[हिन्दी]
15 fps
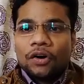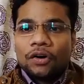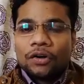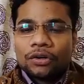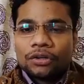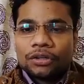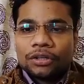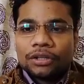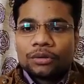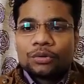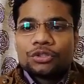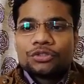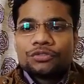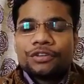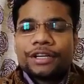और
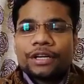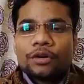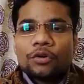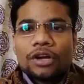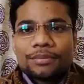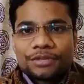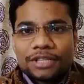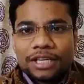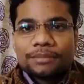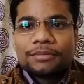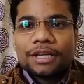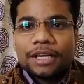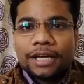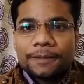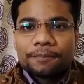कुछ फ्री वेबसाइट
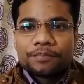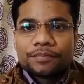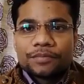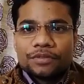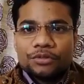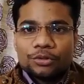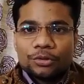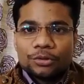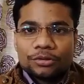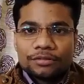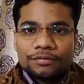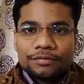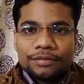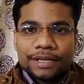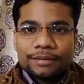भी है जो
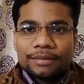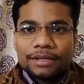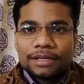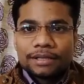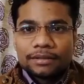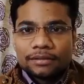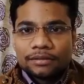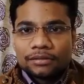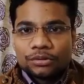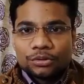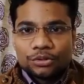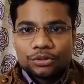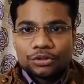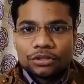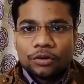लोग फ्री में
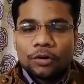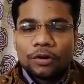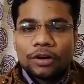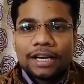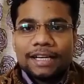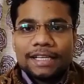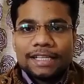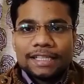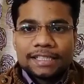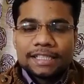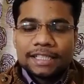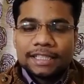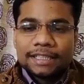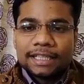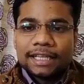कुछ ऑनलाइन टेस्ट
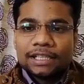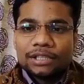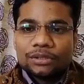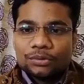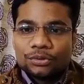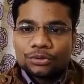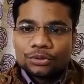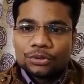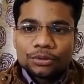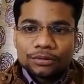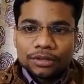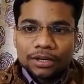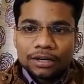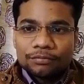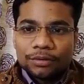देता है उसको
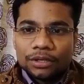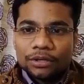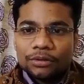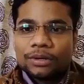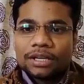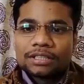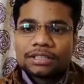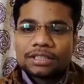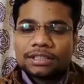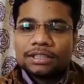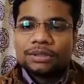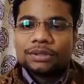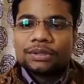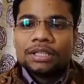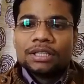आप फॉलो कर
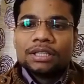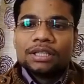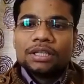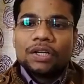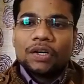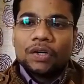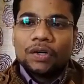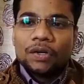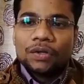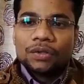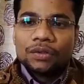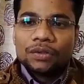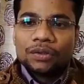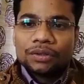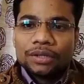सकते हो
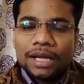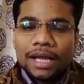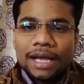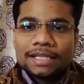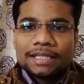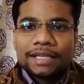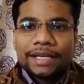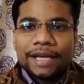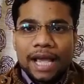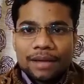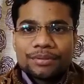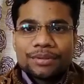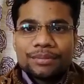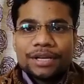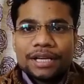और ऐसे
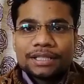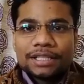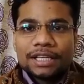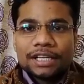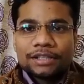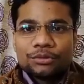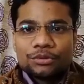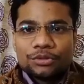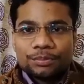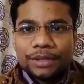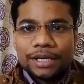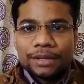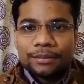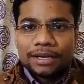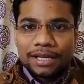ऐप्स भी रहता है कुछ
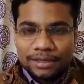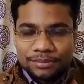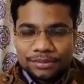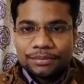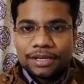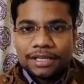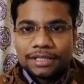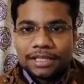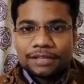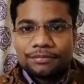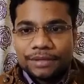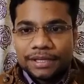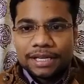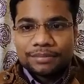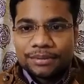पे वाला ऐप्स भी रहता है
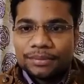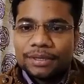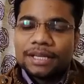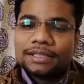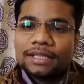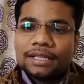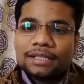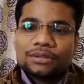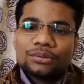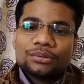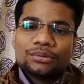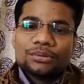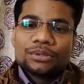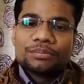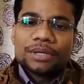फ्री ऐप्स भी रहता है तो
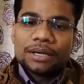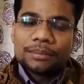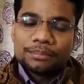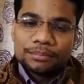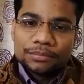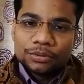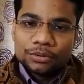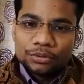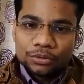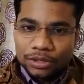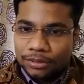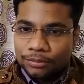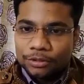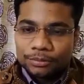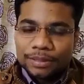उसमें आप
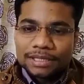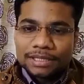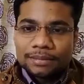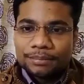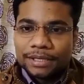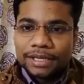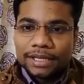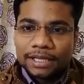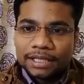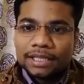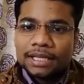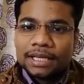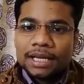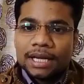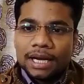थोड़ा बहुत पैसा पे करके
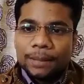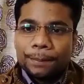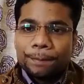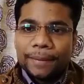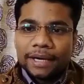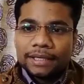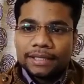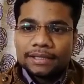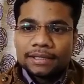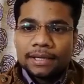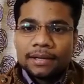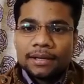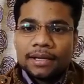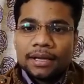आप प्रैक्टिस